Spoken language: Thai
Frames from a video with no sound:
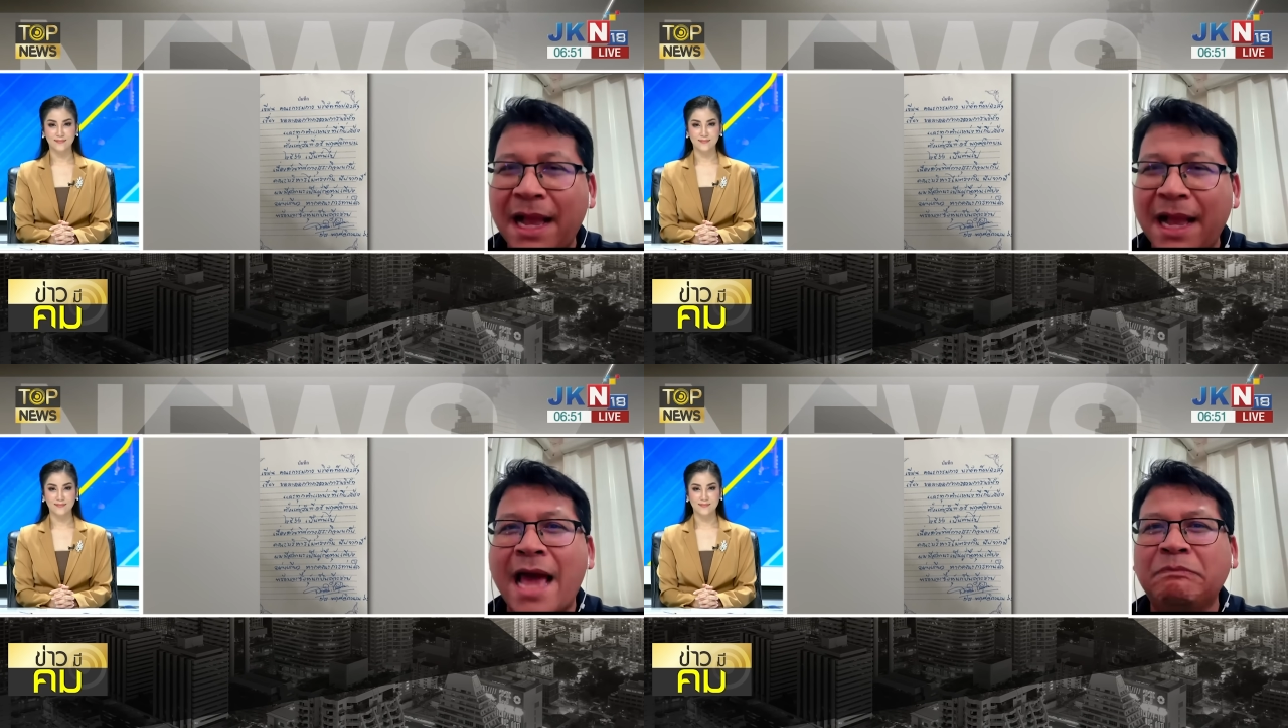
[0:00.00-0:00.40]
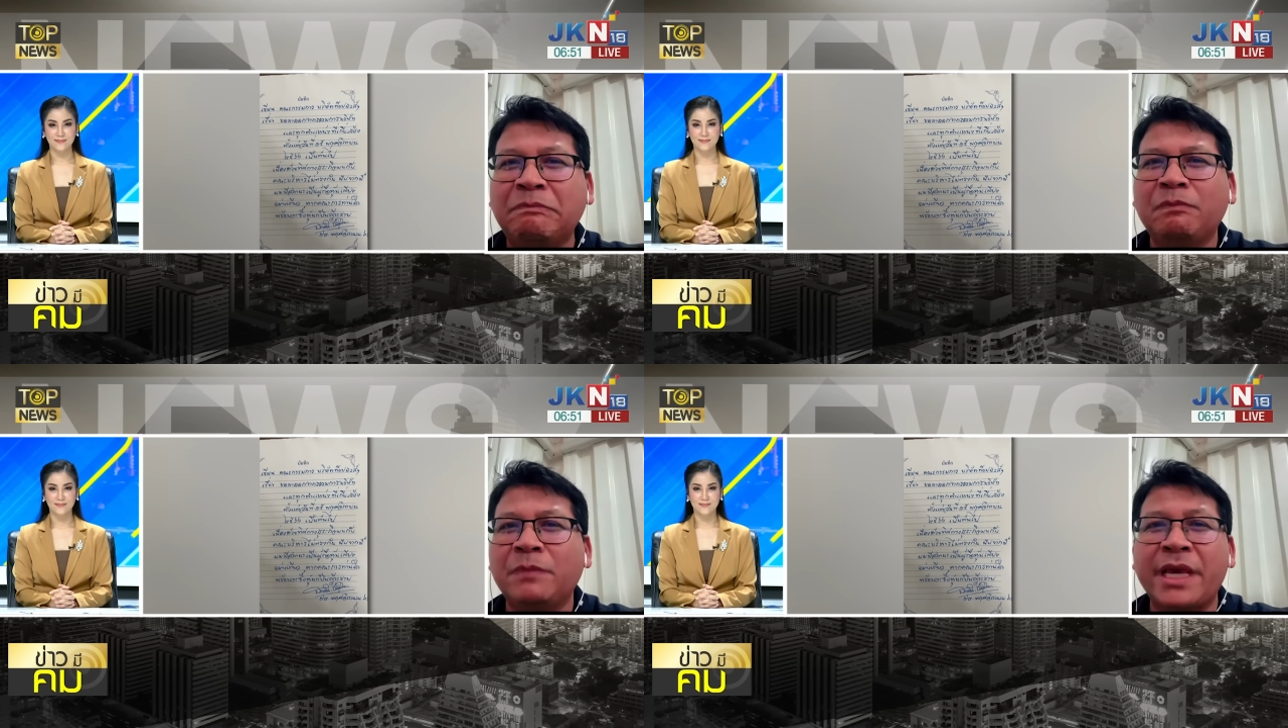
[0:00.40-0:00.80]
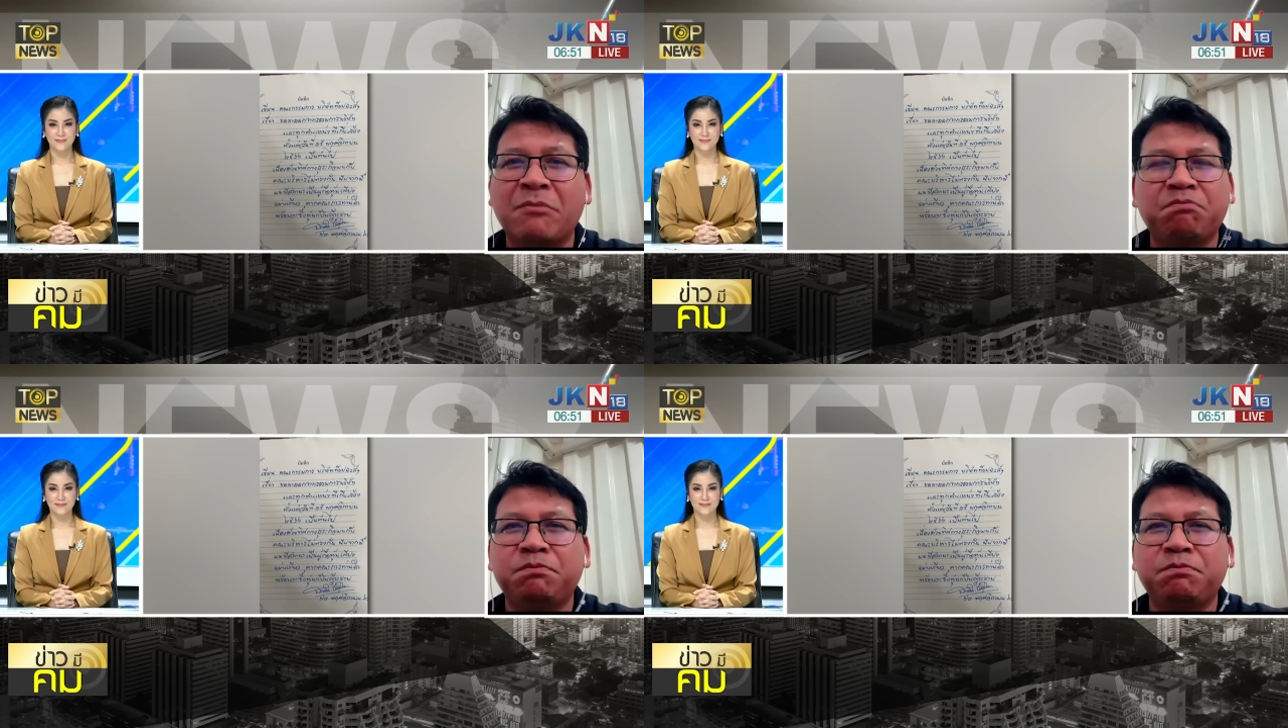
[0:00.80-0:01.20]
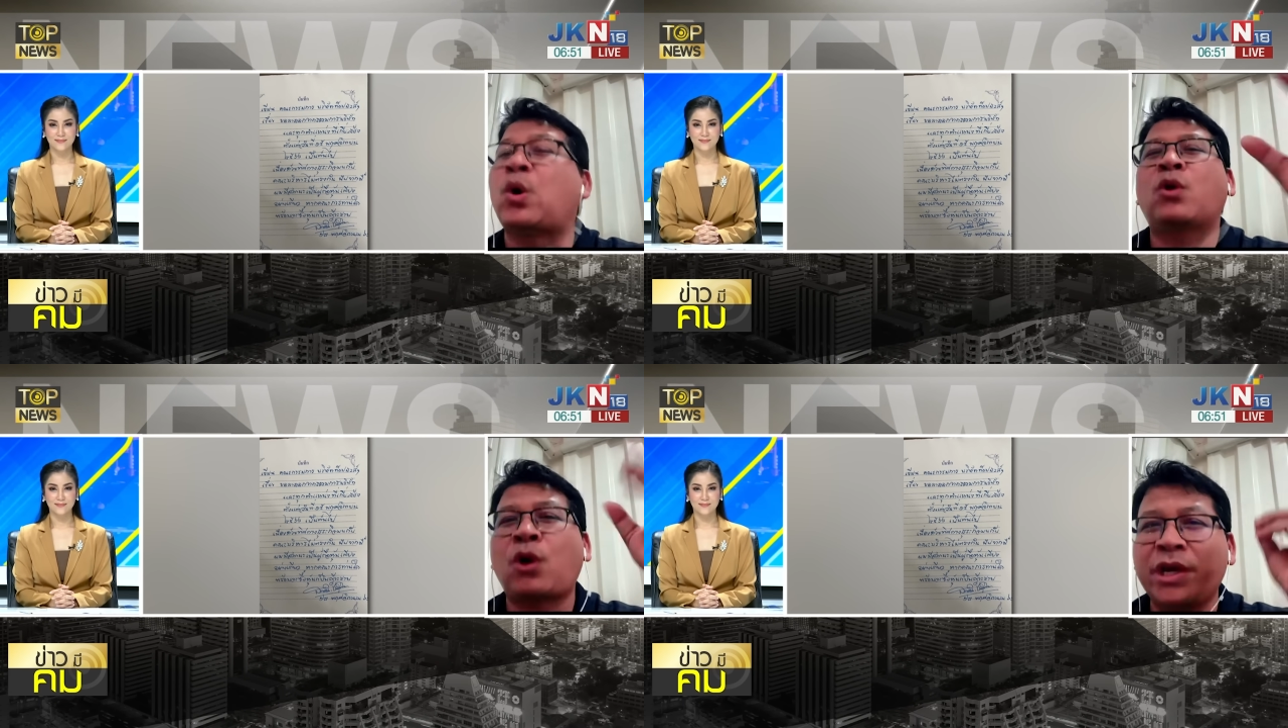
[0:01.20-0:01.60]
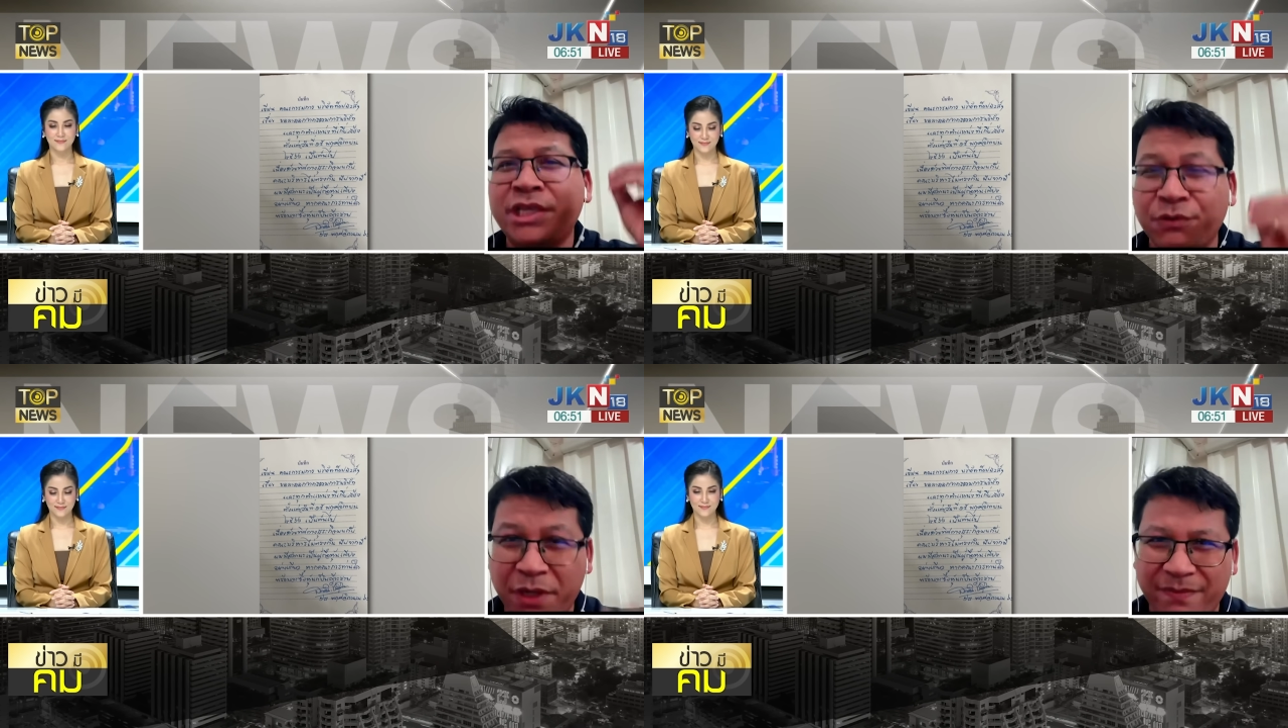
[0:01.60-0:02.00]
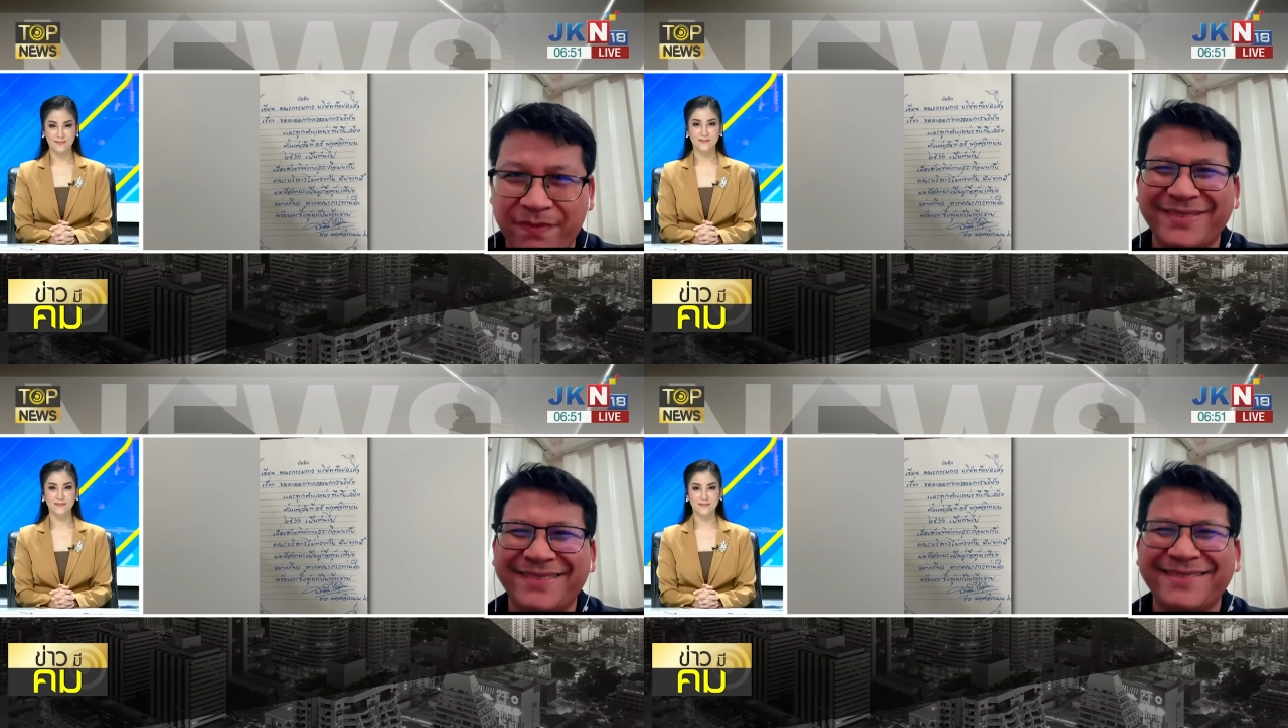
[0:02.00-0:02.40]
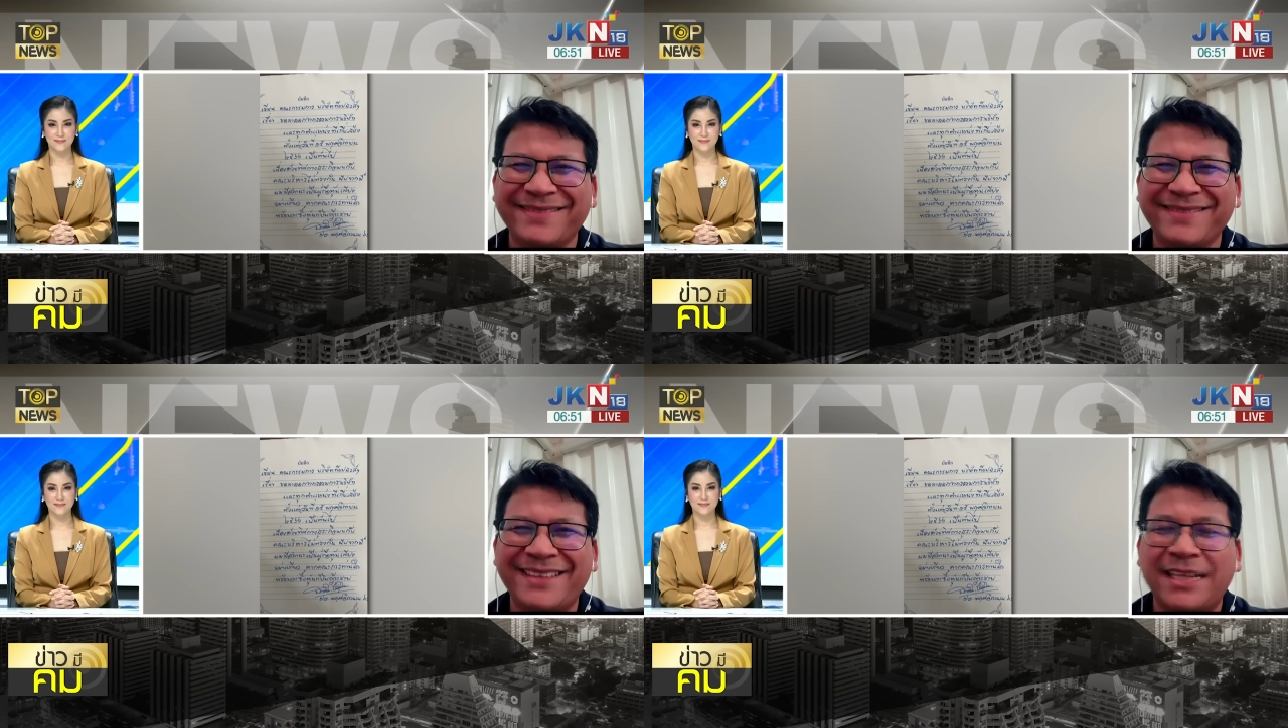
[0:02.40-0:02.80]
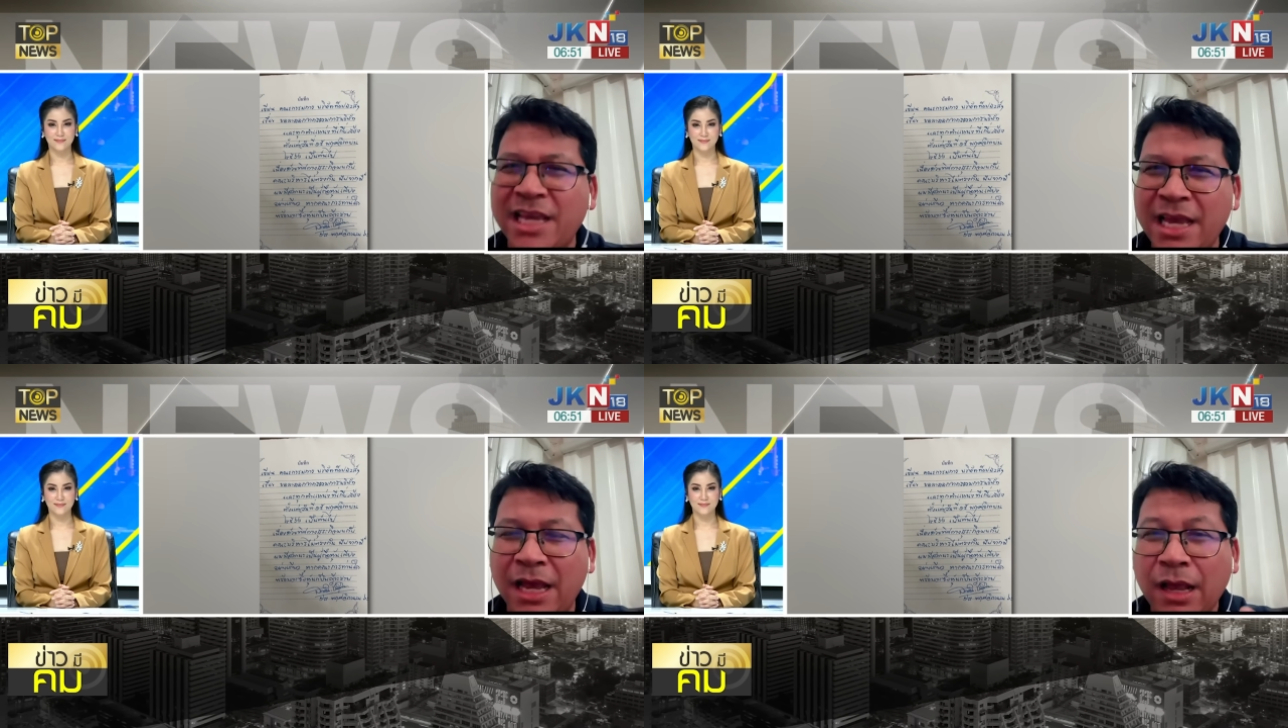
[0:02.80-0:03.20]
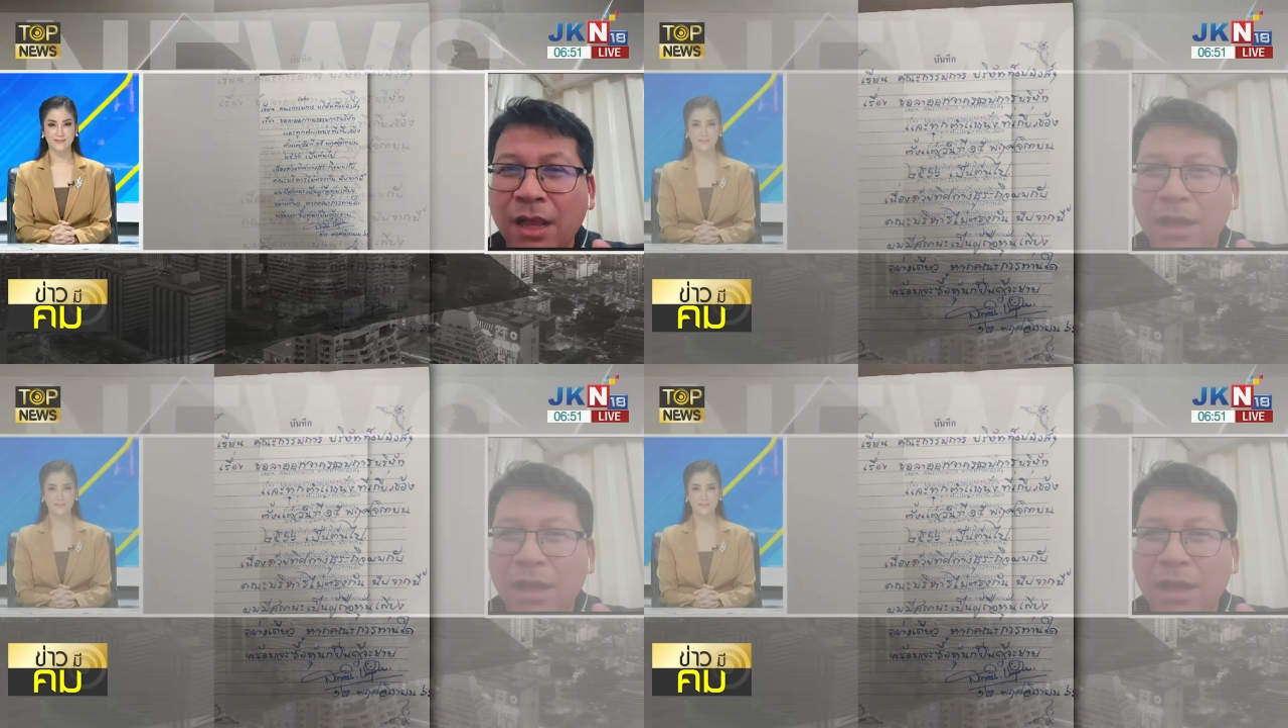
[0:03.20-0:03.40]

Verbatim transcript: อีกสองร้อยชีวิตนะที่ร่